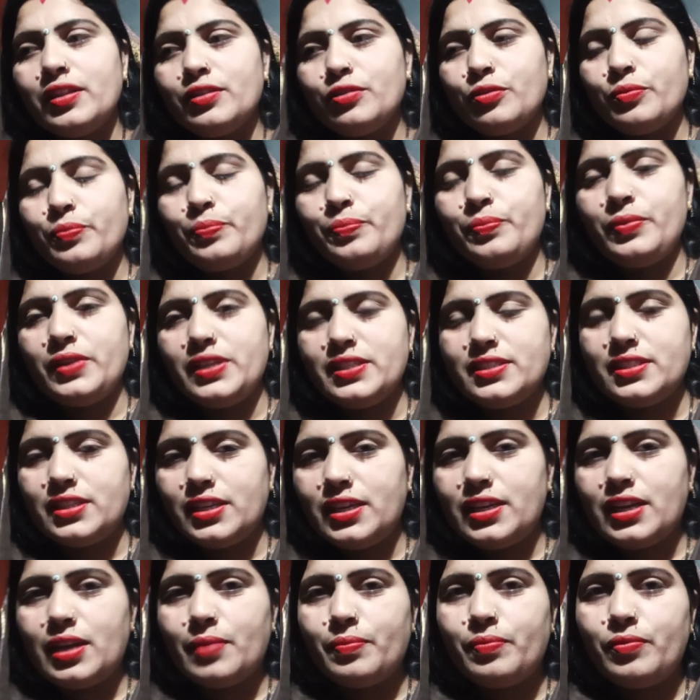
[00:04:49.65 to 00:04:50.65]
तो प्लीज़
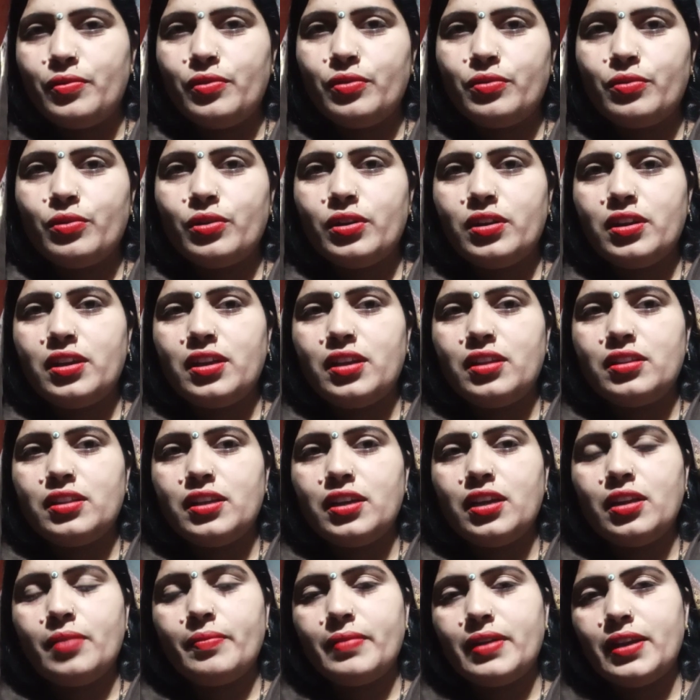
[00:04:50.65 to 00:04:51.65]
अगर आप लोग को हम हाँ,
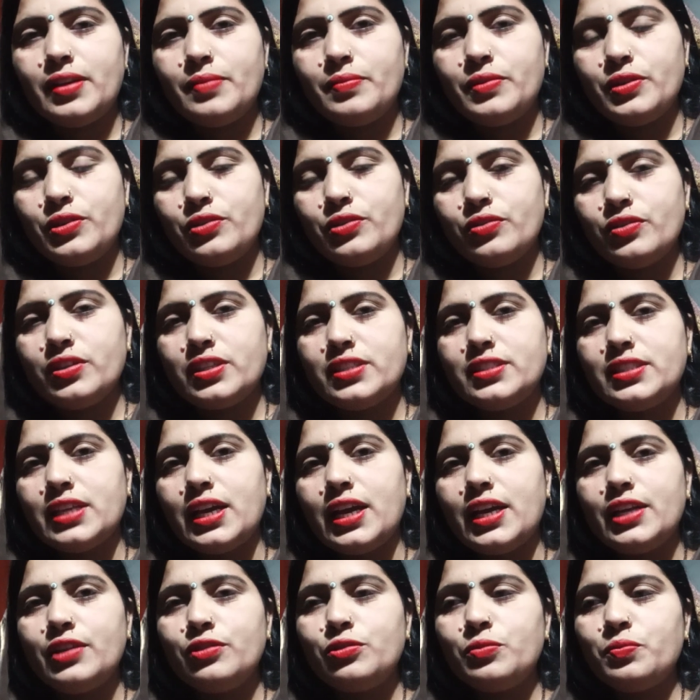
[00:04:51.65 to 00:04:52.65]
अगर हमारी वीडियो अगर जा
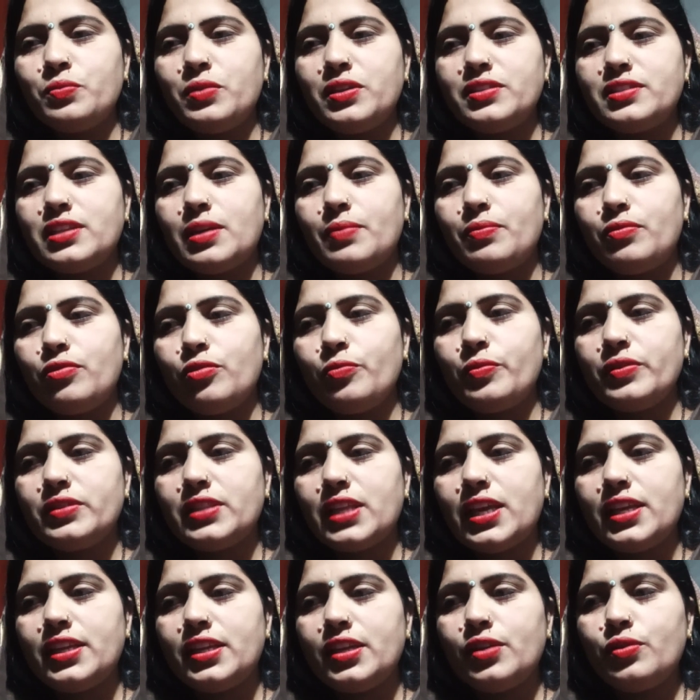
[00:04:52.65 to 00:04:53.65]
रही है तो प्लीज़ आप लोग
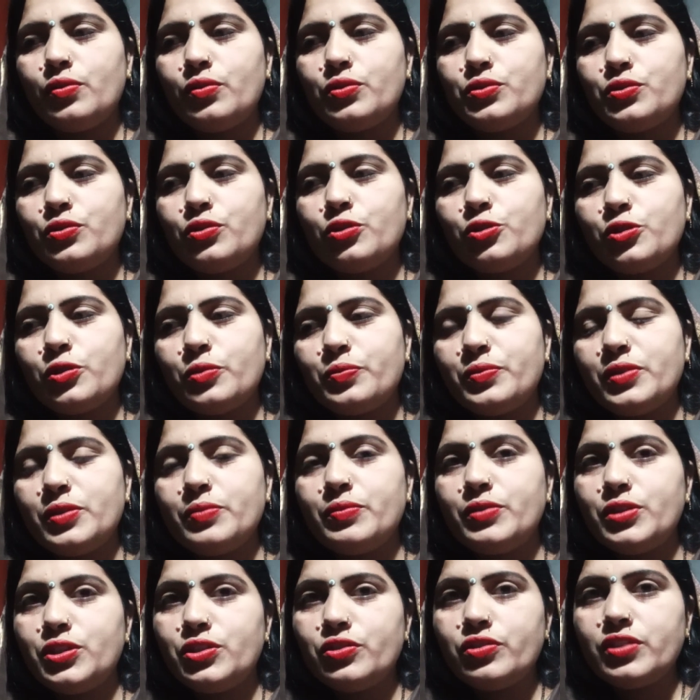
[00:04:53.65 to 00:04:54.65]
बताइए रोज़ रोज़ अपनी
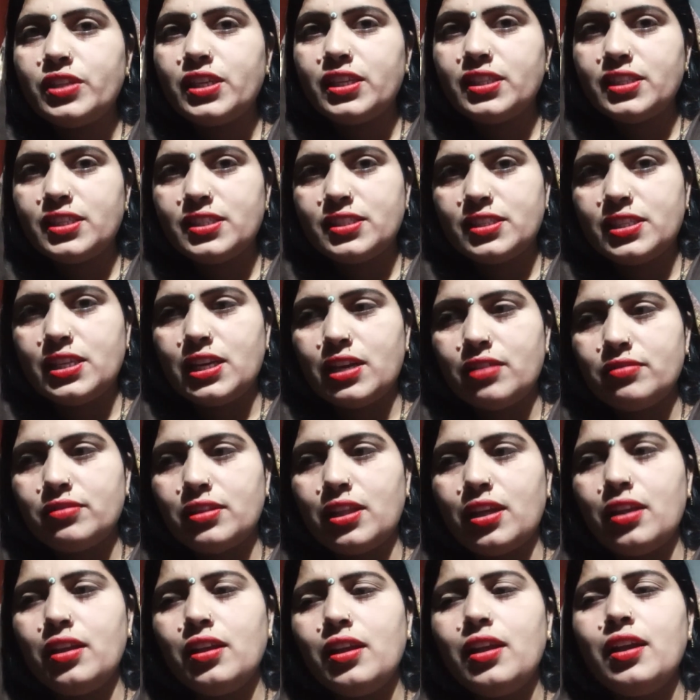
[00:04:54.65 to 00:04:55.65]
वीडियो देखने से क्या होता
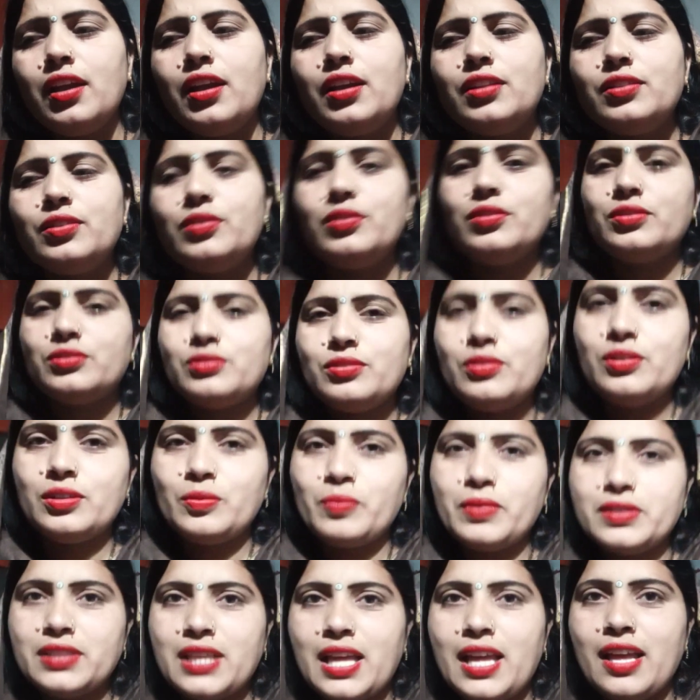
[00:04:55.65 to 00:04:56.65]
है तो दोस्तों एक
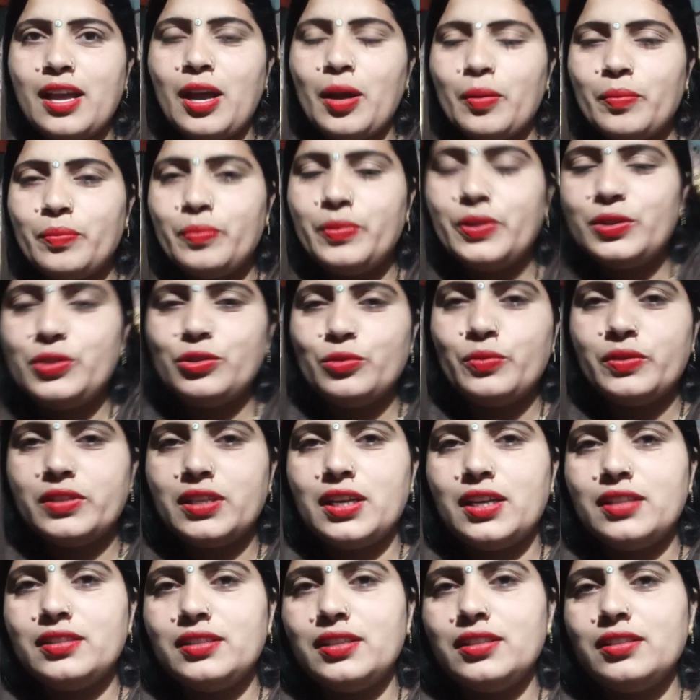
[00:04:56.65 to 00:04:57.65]
बताएं हम वीडियो
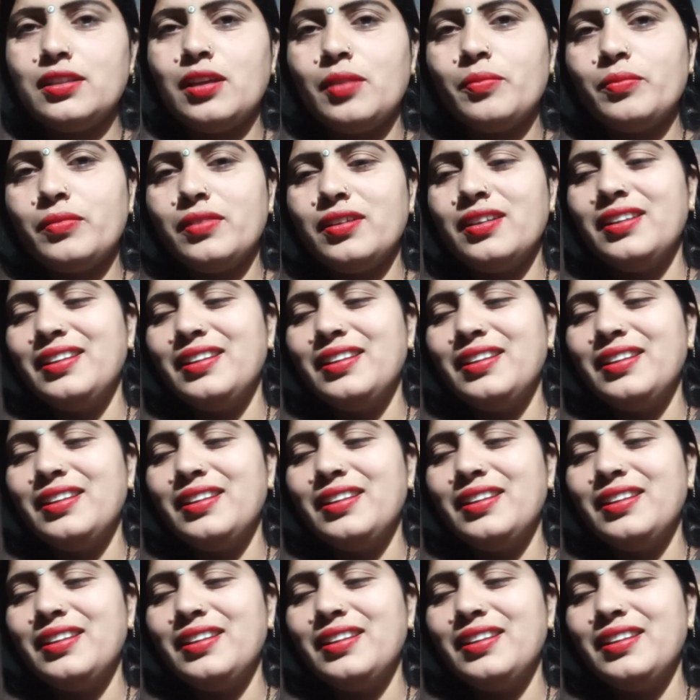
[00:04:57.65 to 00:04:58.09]
बनाते हैं ना हम